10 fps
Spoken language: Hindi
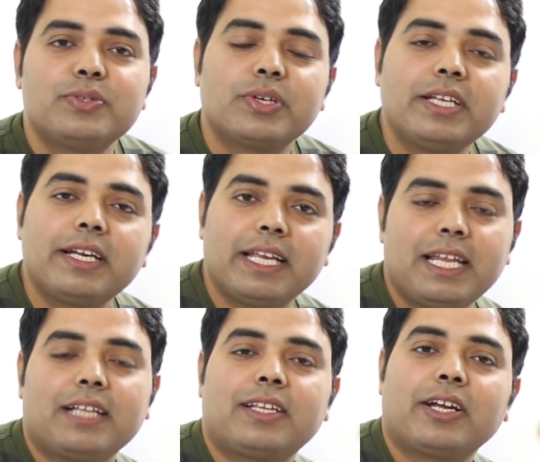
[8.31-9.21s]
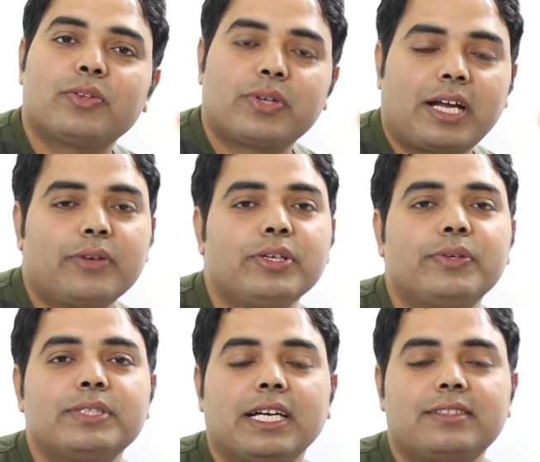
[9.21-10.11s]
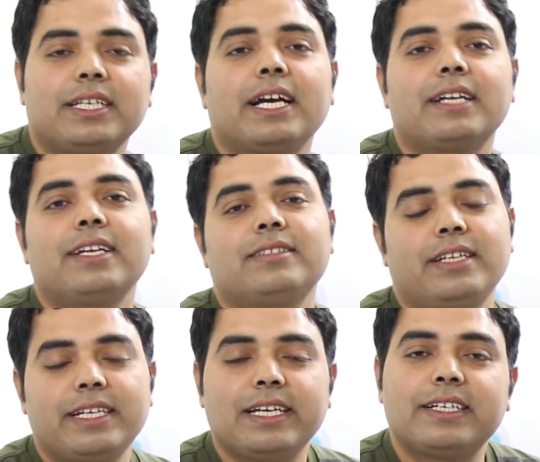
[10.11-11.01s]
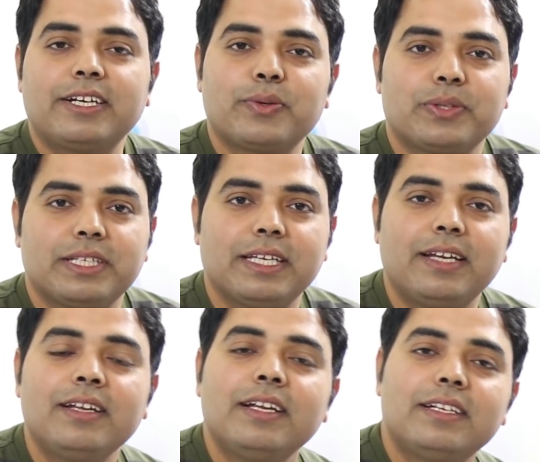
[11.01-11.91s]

जो कि रेल यात्रा के दौरान हुई कुछ ऐसी घटना से रिलेटेड होती है